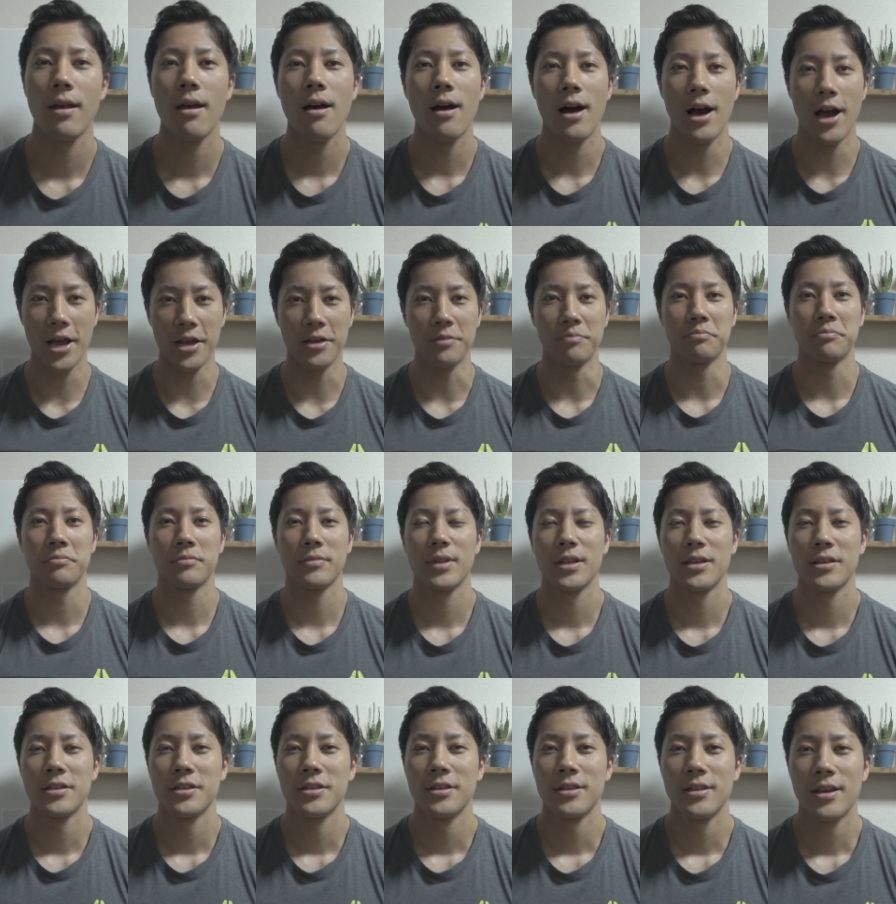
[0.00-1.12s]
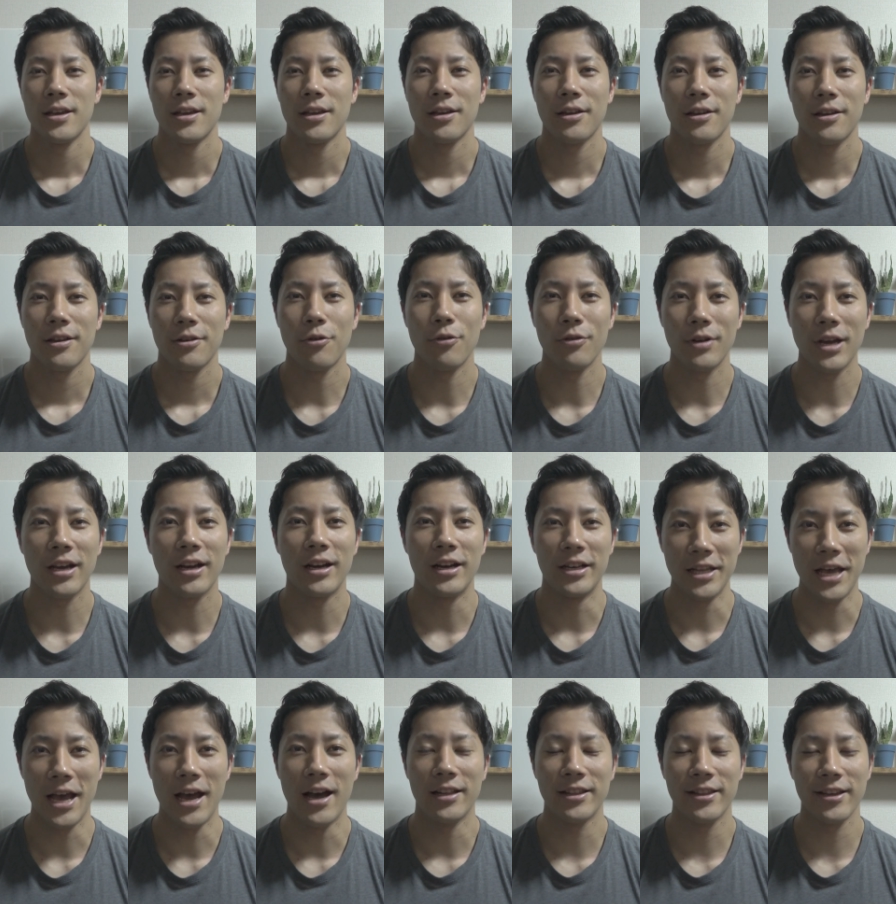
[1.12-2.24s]
はい今回から
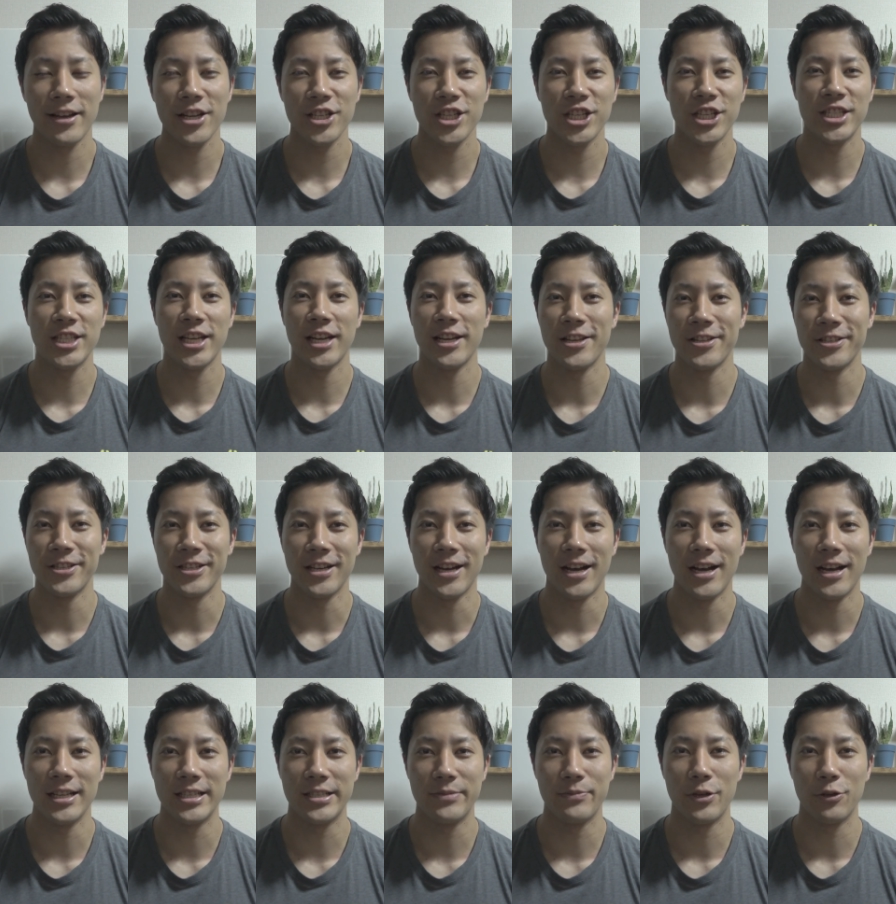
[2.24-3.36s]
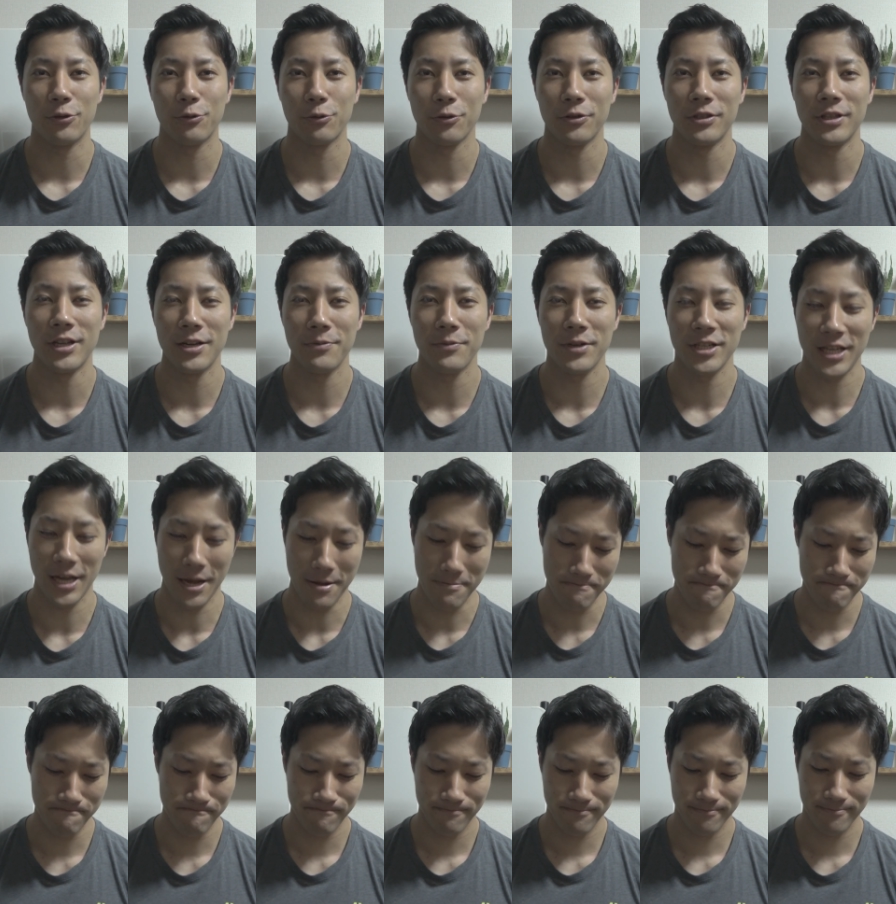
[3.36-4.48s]
ね新しいチャレンジが始まることになりました
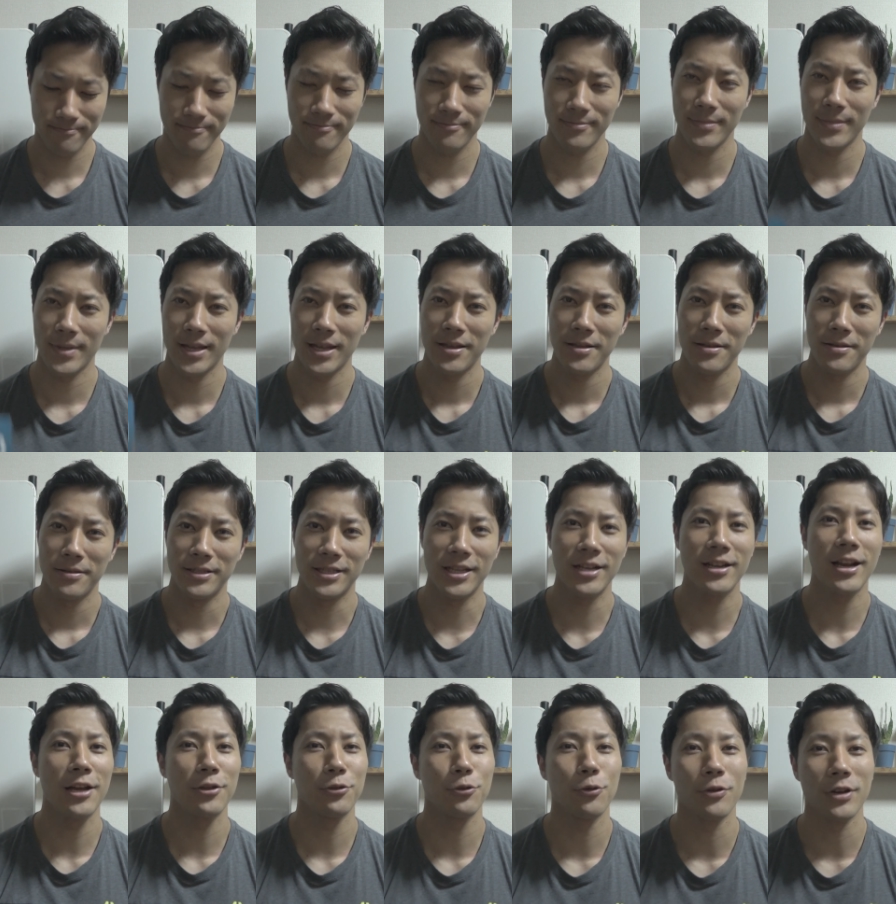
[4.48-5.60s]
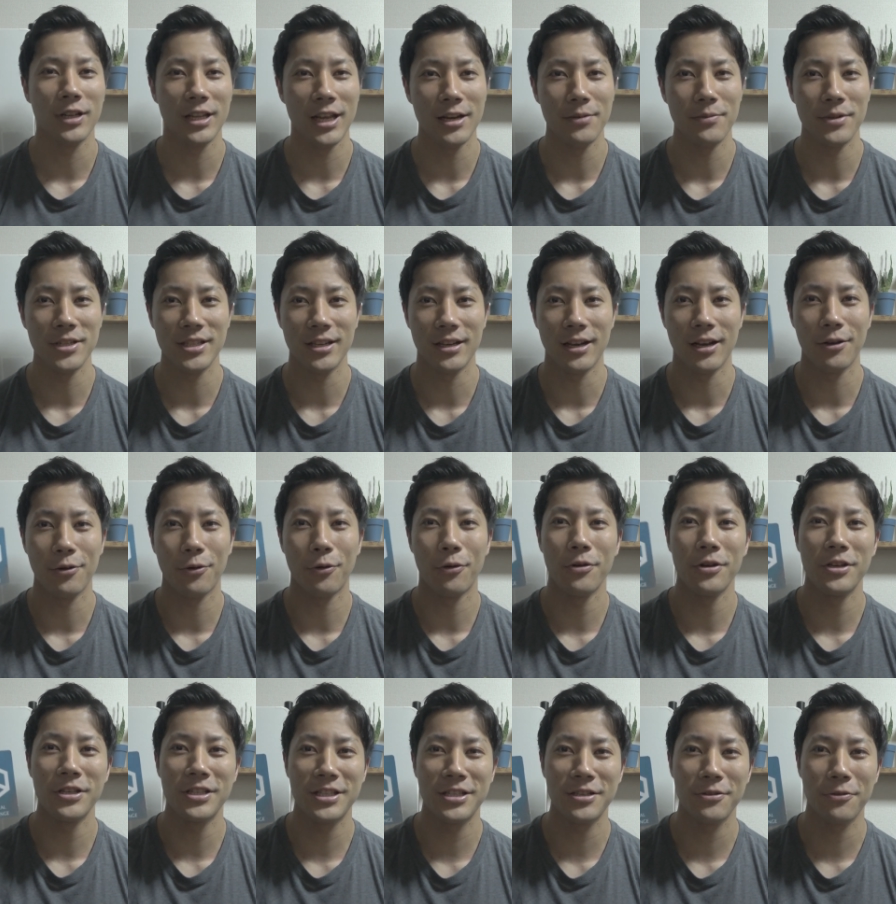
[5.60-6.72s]
前回の動画でやりましたがこ
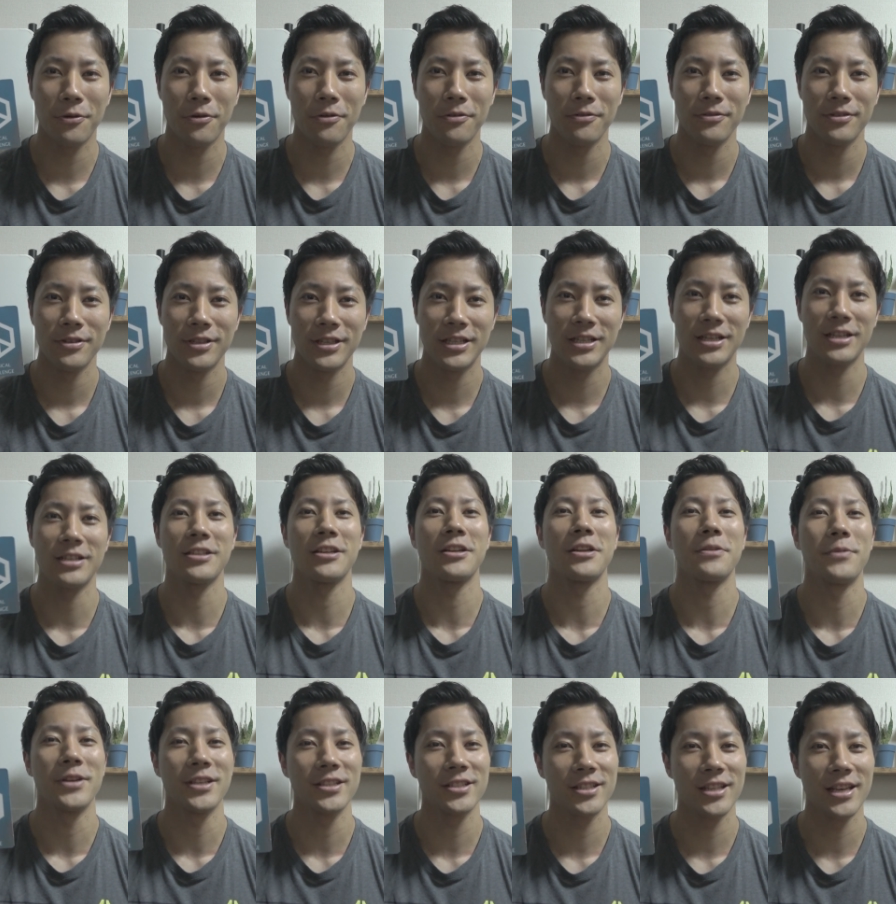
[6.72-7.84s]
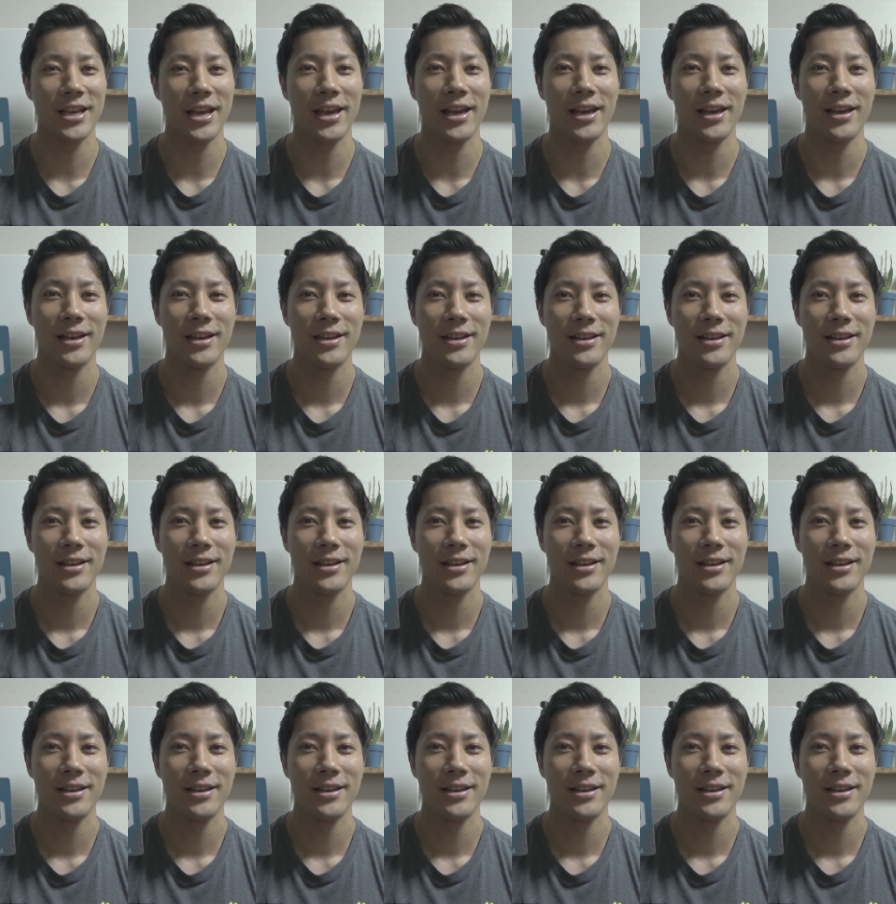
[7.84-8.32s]
いつを引かされまして、